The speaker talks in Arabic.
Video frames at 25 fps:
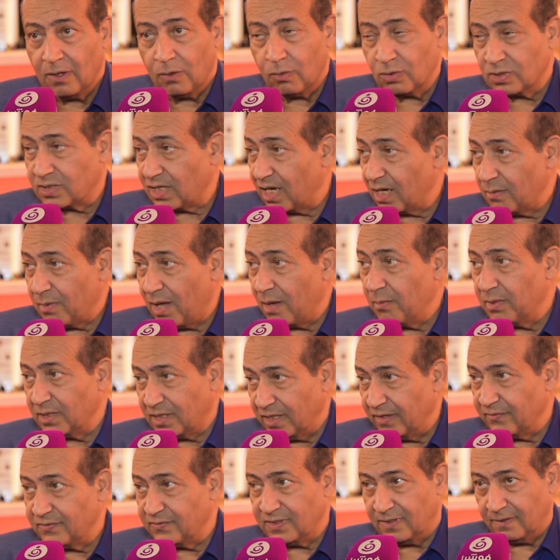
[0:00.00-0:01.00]
ولصالح محمد
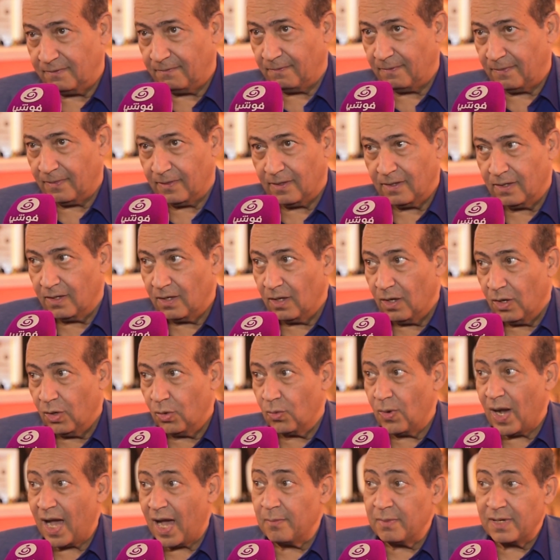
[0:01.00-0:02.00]
حفظي
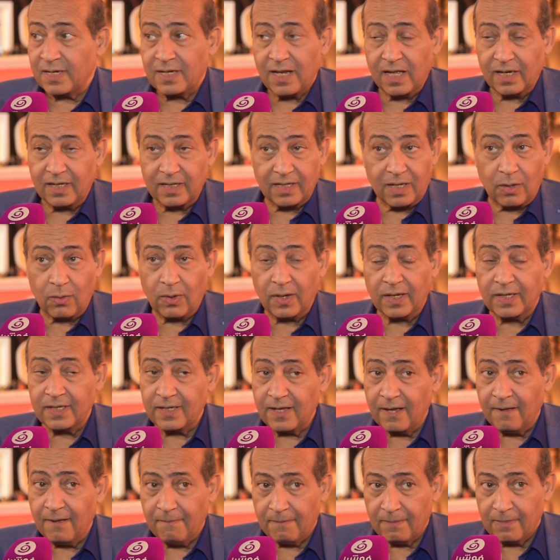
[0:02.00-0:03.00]
وعمل نقله
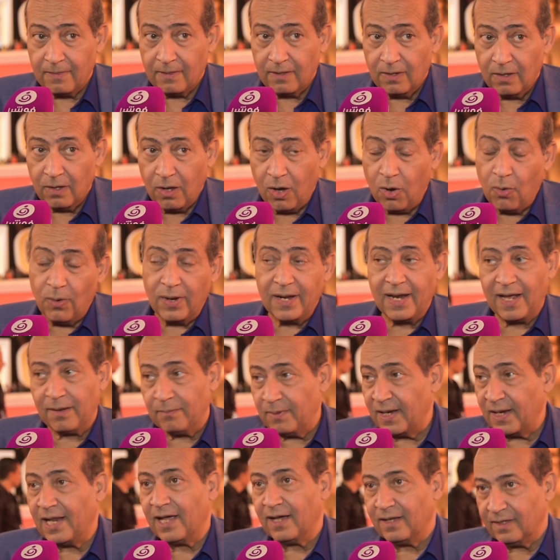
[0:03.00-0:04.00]
نوعيه هو اللي
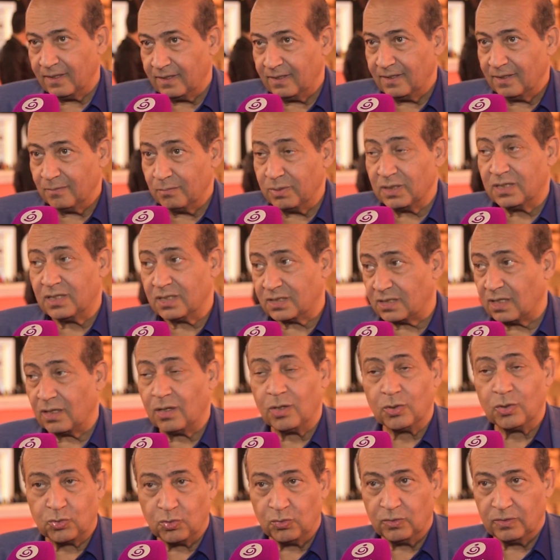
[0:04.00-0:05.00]
عملها
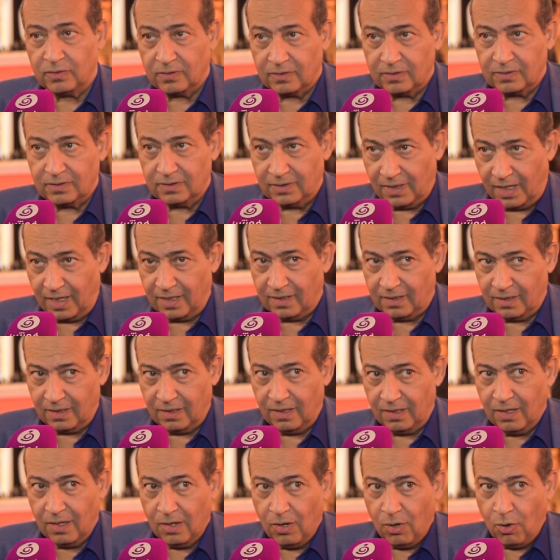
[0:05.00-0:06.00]
باتصالاته
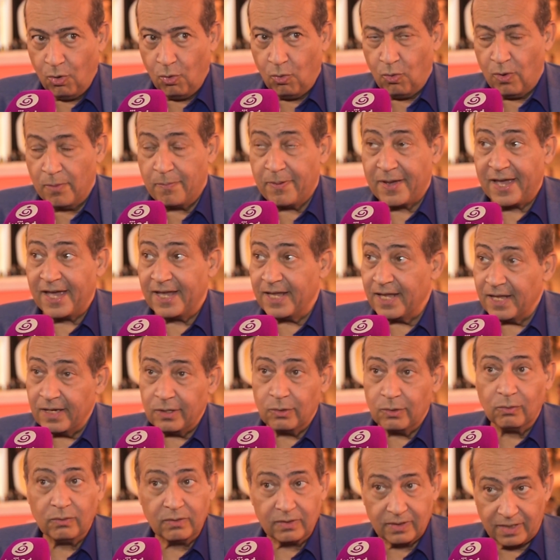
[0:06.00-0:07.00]
يعني
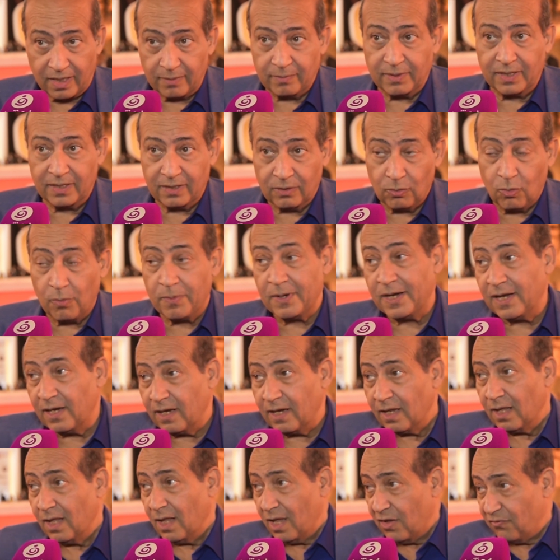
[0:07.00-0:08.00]
وبخياله كمان
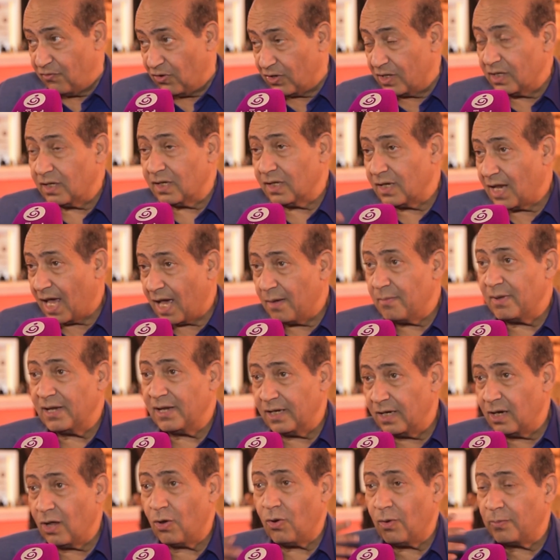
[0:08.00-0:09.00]
وبالفريق
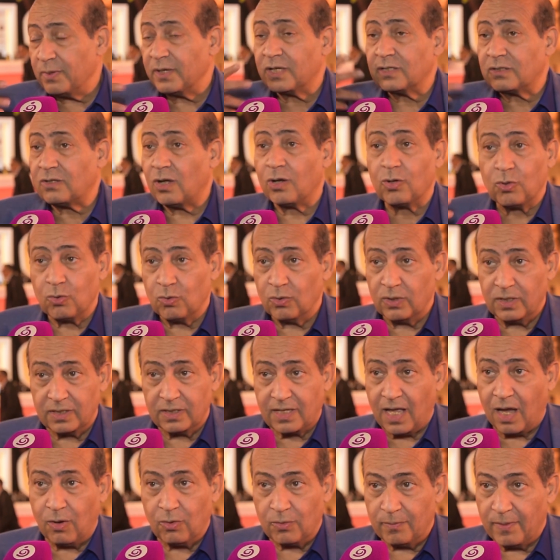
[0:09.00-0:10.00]
العمل اللي هو بيختاره
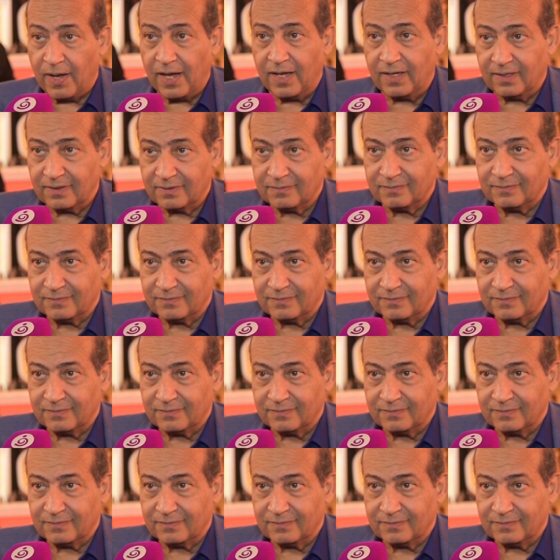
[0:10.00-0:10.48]
للتعاون معاه